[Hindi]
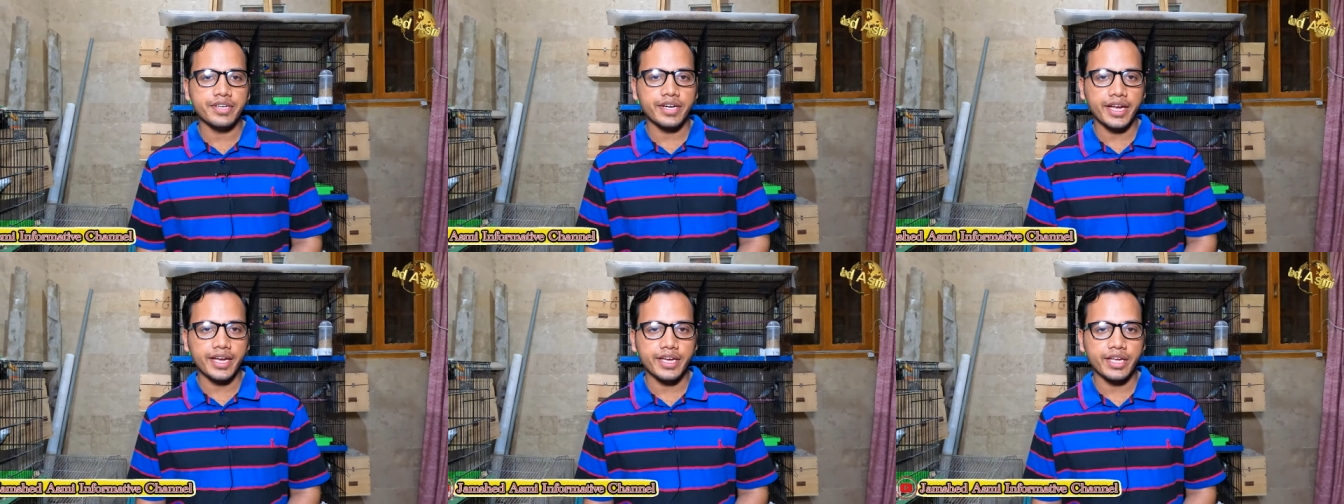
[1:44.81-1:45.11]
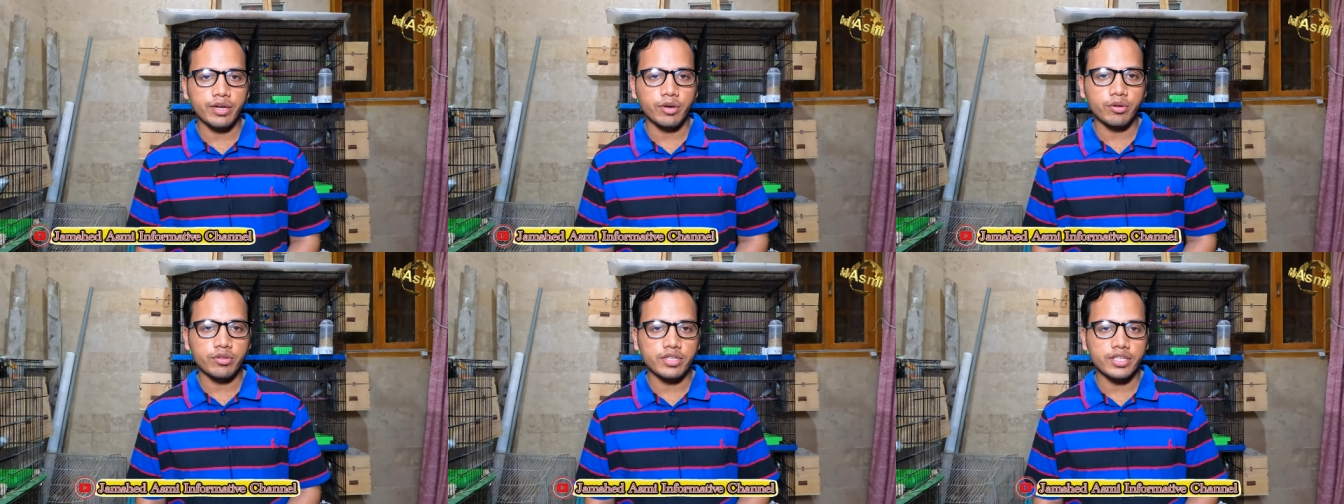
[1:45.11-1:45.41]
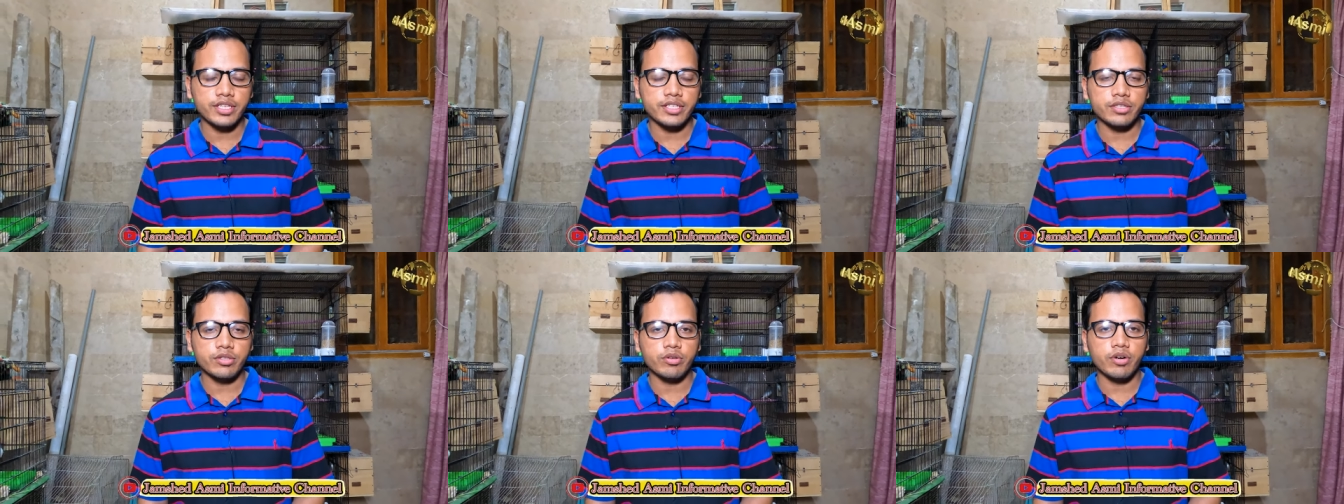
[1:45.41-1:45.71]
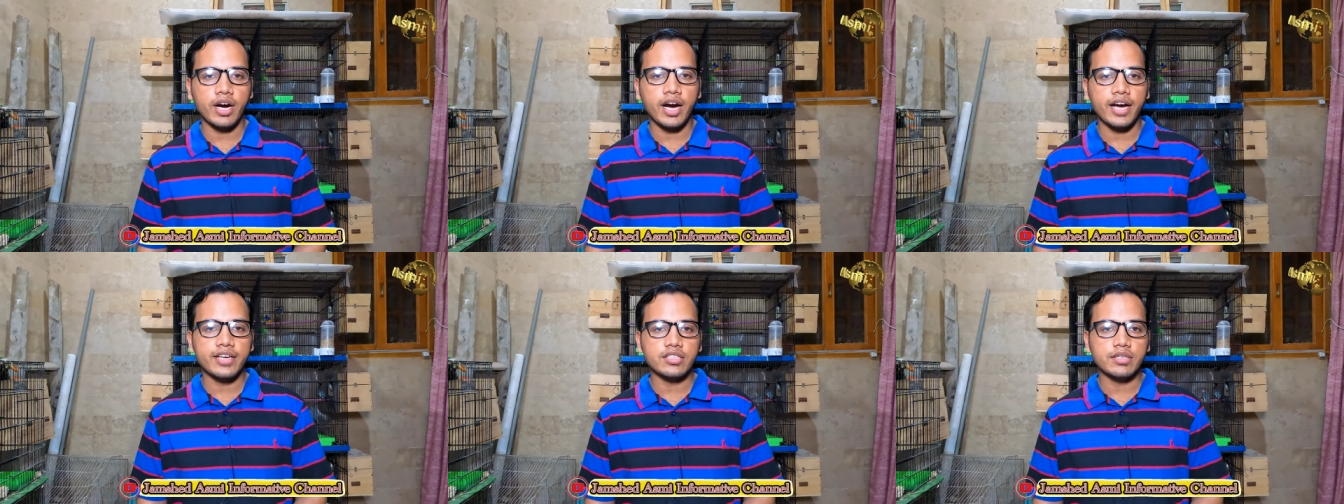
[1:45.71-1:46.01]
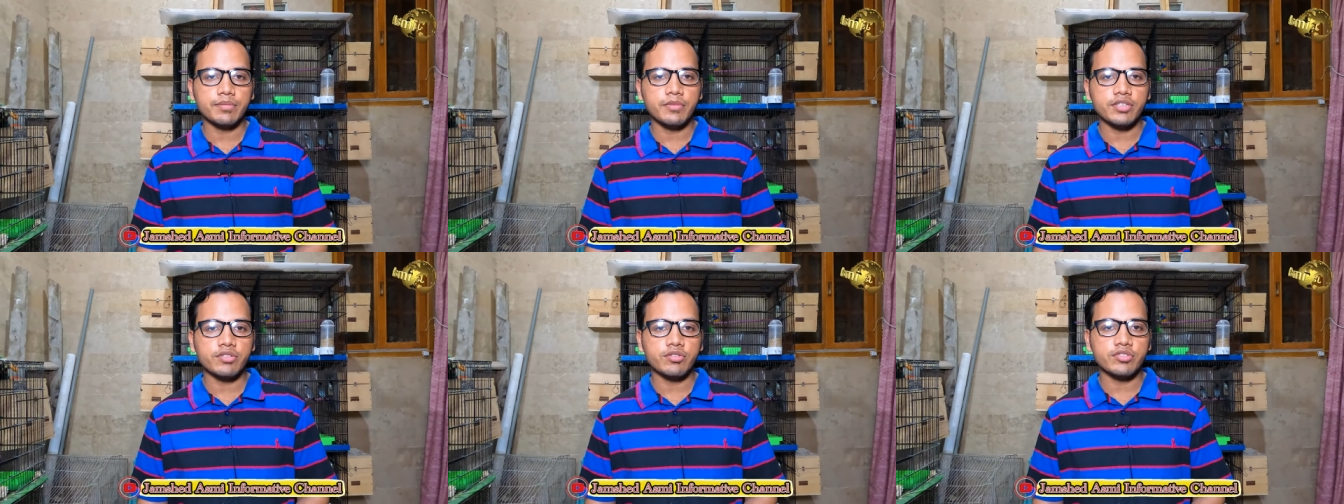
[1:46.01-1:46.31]
ट्राई कर रहे होते हैं तो आज
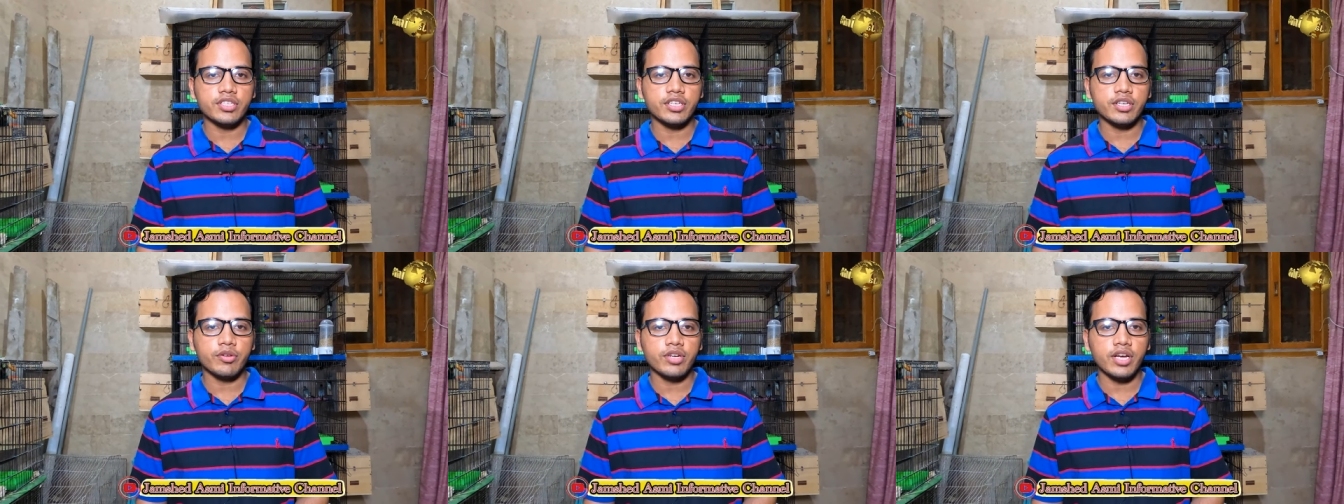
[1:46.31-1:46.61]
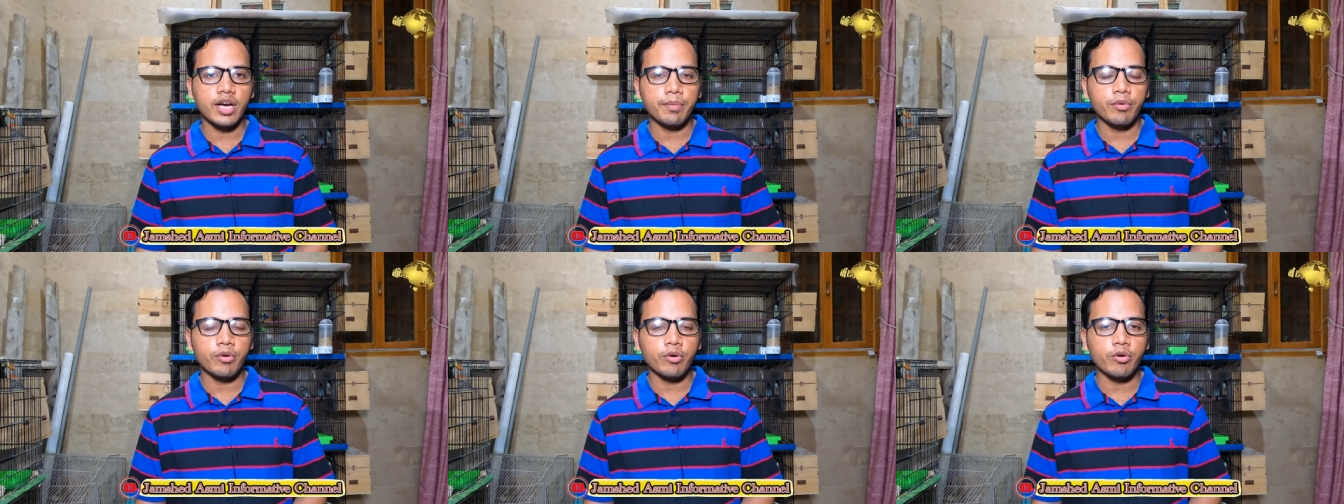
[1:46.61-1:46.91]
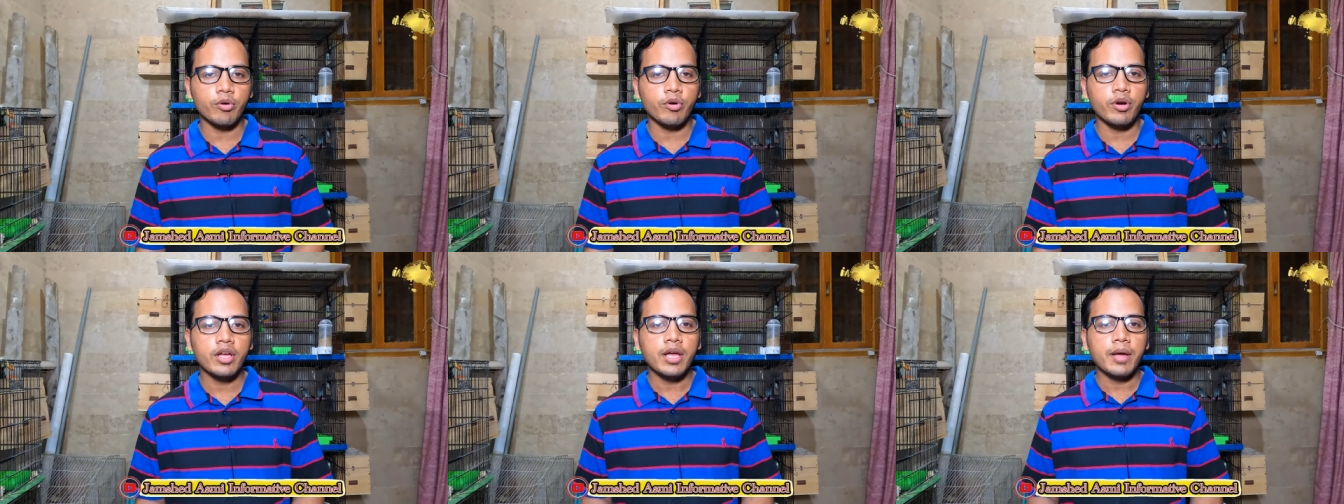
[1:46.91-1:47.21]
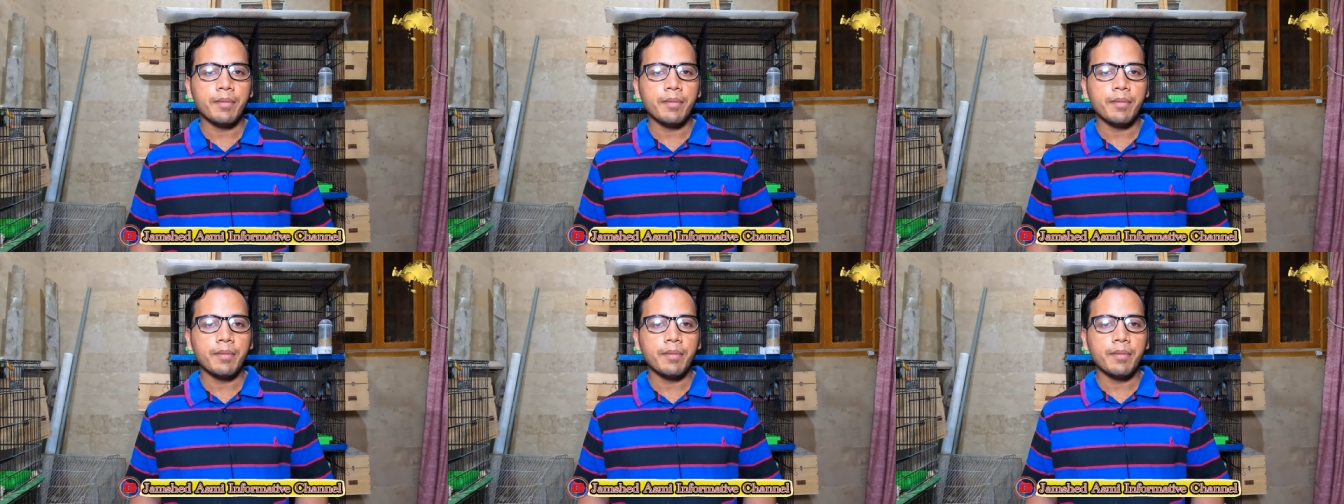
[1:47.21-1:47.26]
हमने सोचा कि ना आप लोग को